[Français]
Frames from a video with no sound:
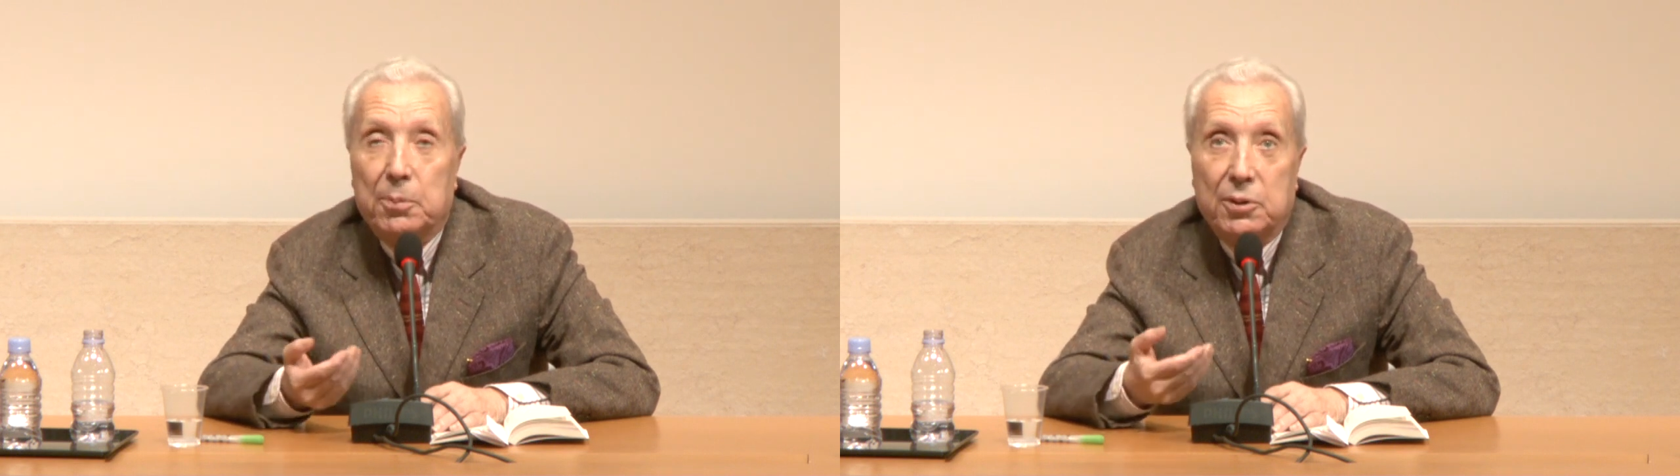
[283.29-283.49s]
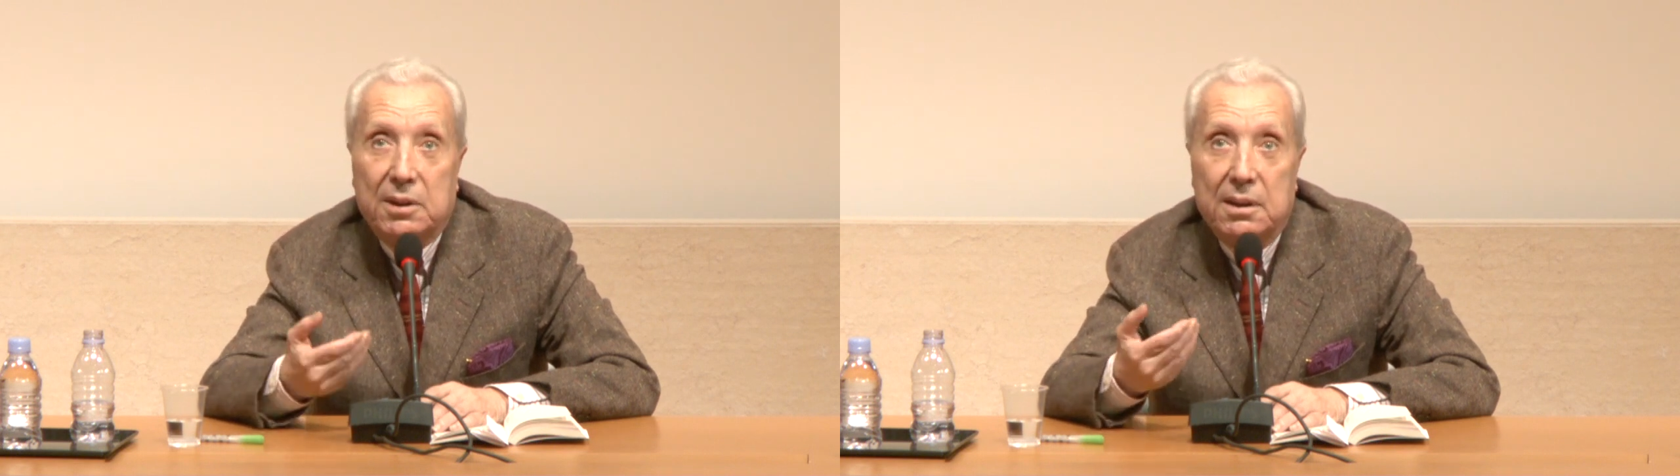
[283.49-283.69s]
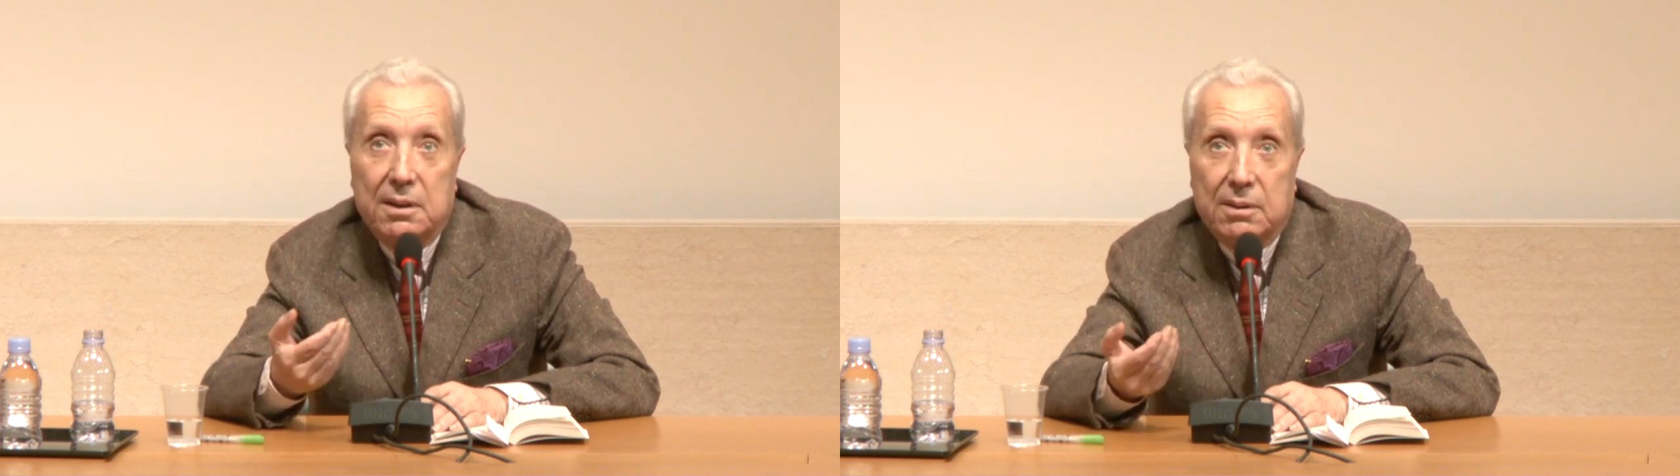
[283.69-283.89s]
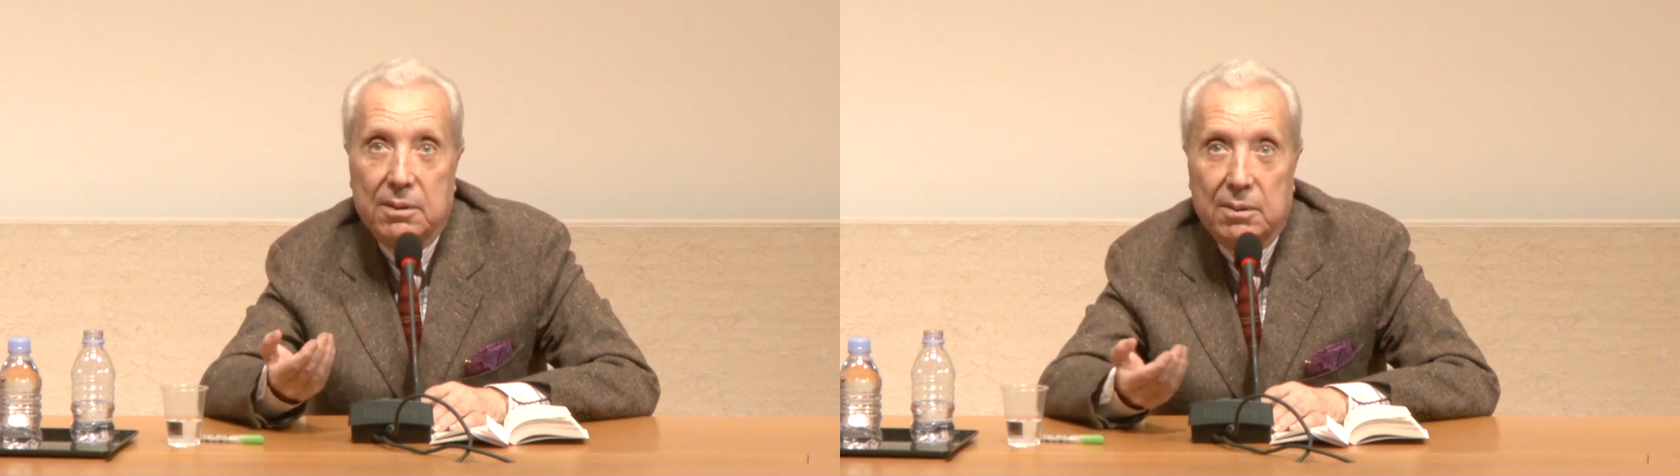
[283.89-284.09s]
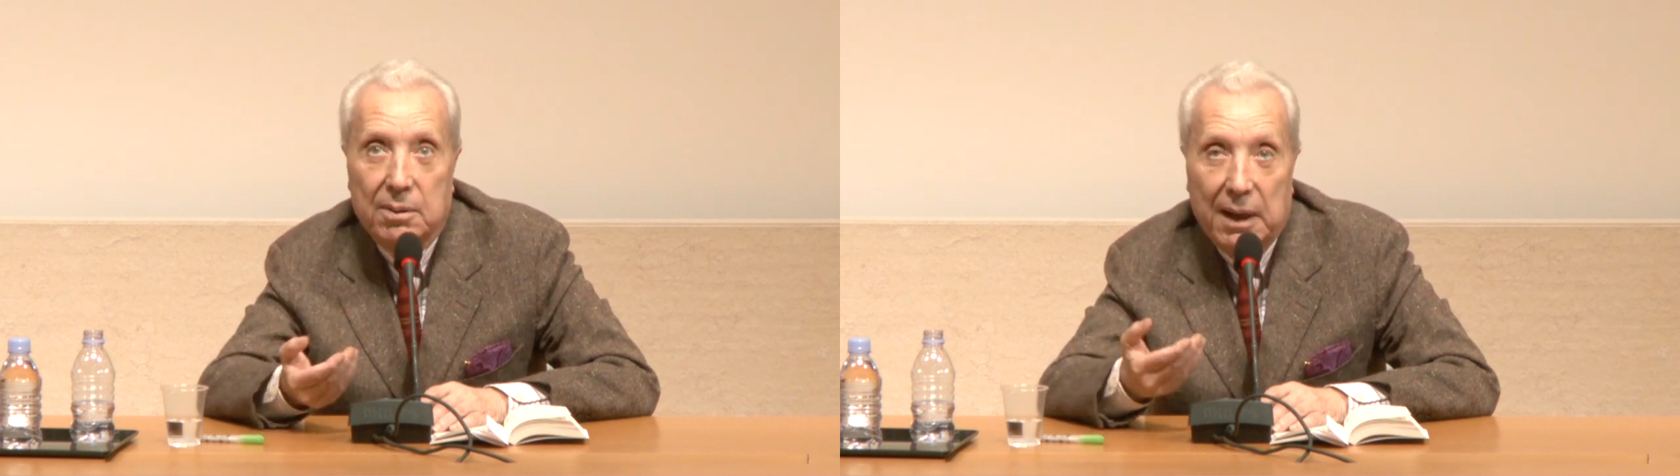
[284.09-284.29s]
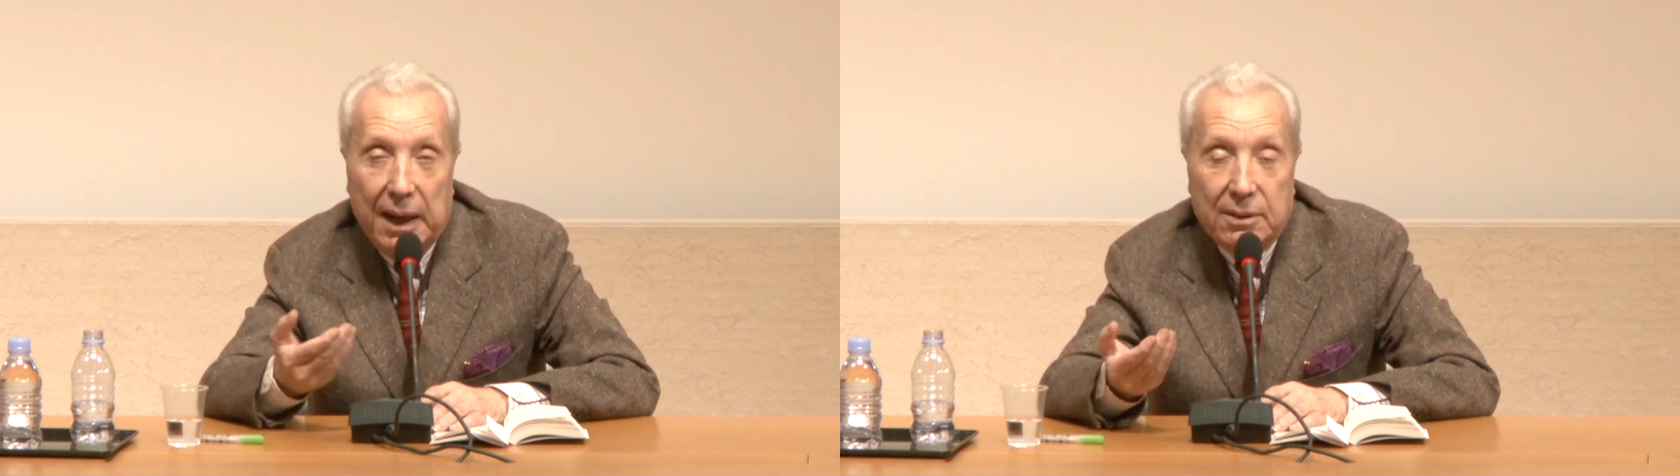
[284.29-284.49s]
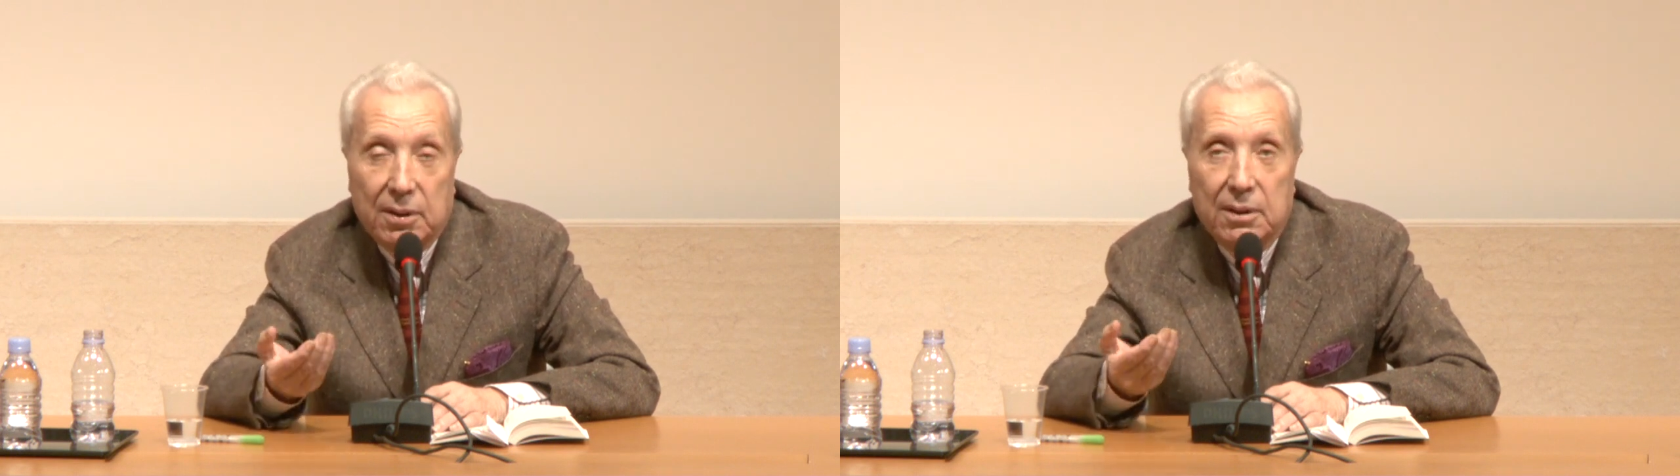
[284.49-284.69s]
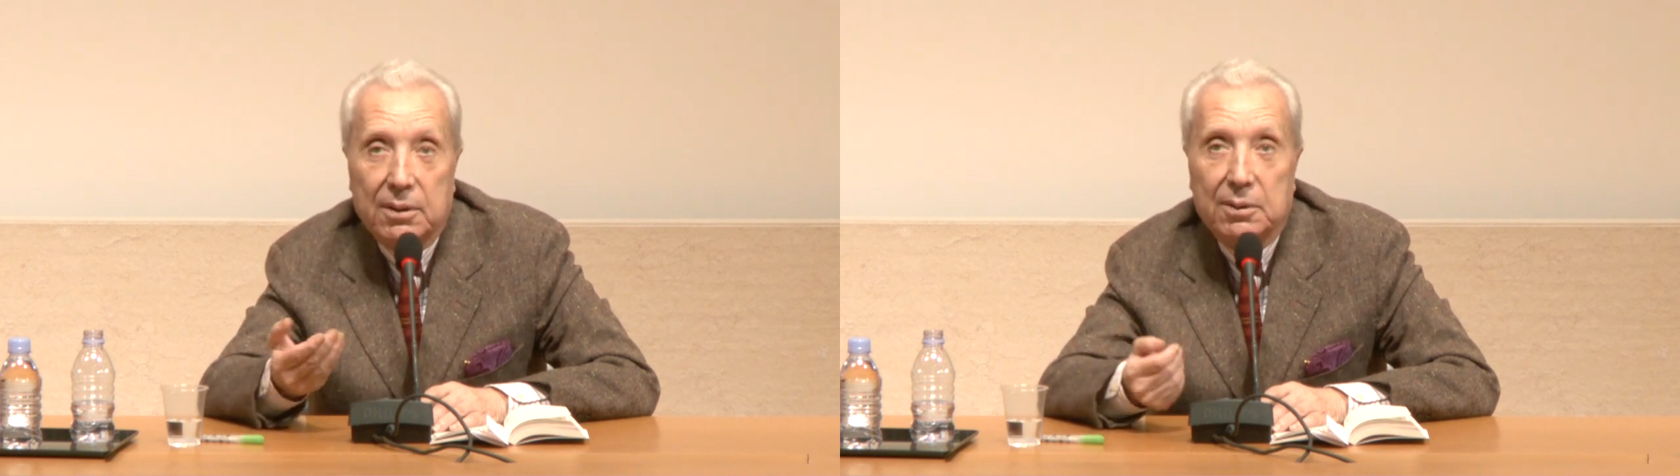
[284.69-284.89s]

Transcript: petites euh, lettres,